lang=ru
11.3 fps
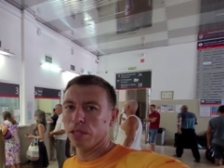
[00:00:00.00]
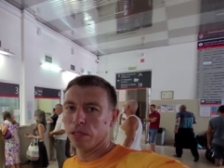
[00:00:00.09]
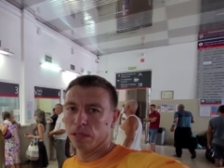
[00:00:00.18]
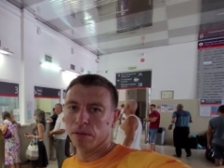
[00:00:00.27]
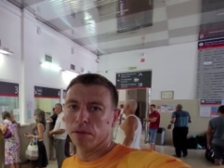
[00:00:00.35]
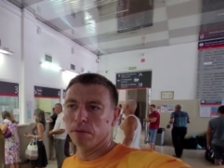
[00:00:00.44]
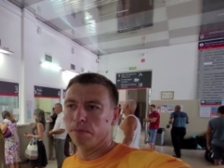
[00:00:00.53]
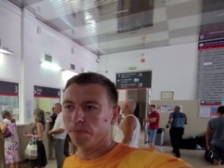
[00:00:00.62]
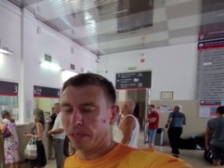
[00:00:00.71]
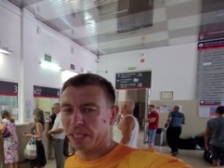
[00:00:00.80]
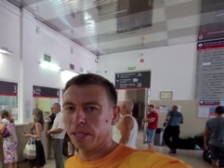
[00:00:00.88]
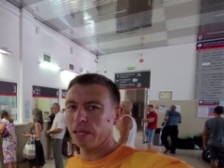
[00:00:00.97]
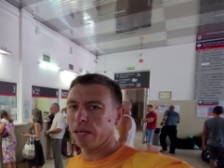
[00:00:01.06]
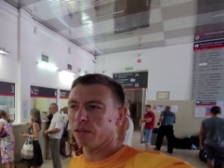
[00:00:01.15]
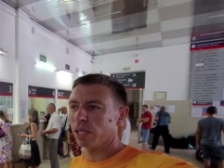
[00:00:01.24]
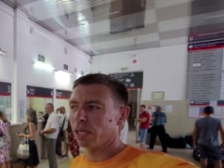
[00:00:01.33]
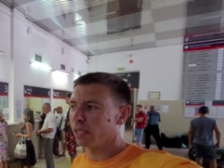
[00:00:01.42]
э,
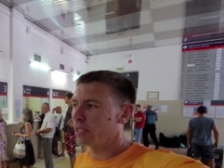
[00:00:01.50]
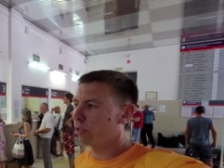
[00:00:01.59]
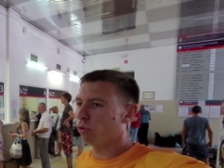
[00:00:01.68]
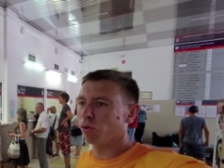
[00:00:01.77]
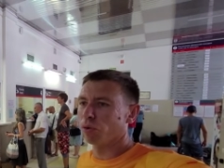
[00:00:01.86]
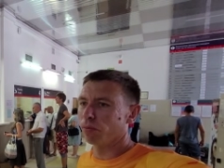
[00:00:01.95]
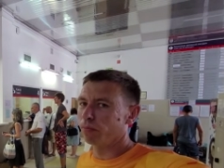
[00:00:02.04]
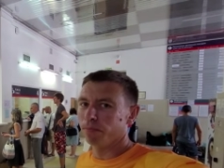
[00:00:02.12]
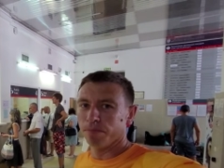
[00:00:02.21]
пересекают границу.